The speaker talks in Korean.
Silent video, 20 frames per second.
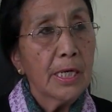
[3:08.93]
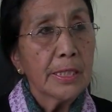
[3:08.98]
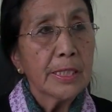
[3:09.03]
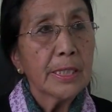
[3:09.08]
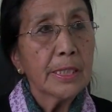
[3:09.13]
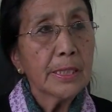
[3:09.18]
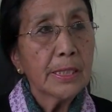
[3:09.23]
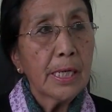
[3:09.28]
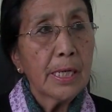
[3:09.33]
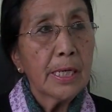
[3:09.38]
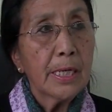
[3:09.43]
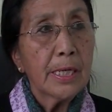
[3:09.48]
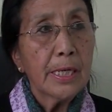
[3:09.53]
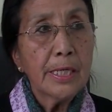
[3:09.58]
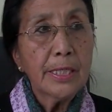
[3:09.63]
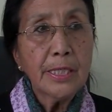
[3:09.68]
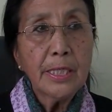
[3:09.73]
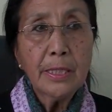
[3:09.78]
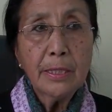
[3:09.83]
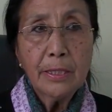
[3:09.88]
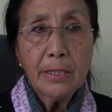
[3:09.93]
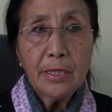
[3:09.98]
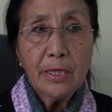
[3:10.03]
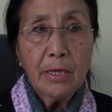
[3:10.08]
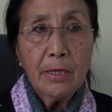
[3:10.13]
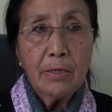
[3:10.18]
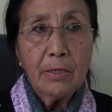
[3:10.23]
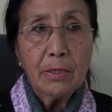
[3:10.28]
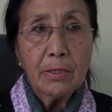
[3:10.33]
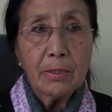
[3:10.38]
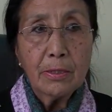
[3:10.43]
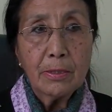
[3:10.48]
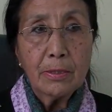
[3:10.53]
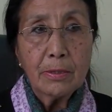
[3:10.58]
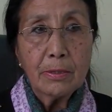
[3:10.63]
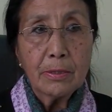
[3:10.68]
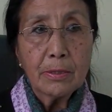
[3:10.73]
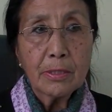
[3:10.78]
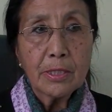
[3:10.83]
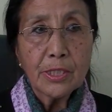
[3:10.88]
디다 아니
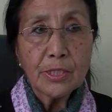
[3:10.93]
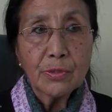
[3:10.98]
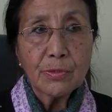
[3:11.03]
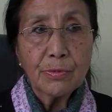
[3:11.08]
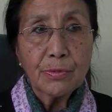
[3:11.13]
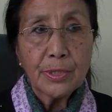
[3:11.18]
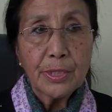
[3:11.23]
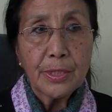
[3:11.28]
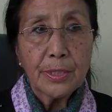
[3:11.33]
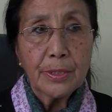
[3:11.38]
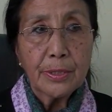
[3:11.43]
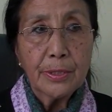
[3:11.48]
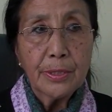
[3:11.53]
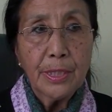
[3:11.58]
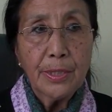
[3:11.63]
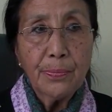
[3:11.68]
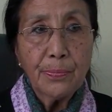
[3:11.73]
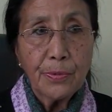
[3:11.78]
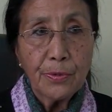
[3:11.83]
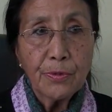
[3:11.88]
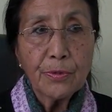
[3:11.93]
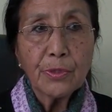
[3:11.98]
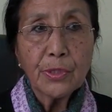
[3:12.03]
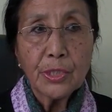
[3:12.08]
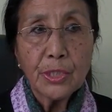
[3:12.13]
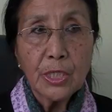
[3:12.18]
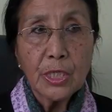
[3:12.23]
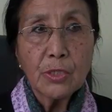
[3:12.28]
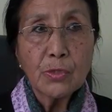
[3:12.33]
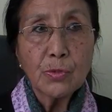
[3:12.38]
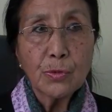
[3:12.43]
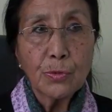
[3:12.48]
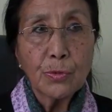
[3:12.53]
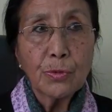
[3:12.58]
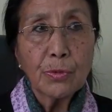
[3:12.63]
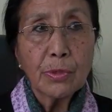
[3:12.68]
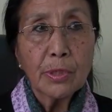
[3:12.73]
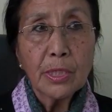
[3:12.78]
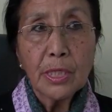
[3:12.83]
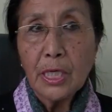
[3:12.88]
어 가르소레 다 벽이 내주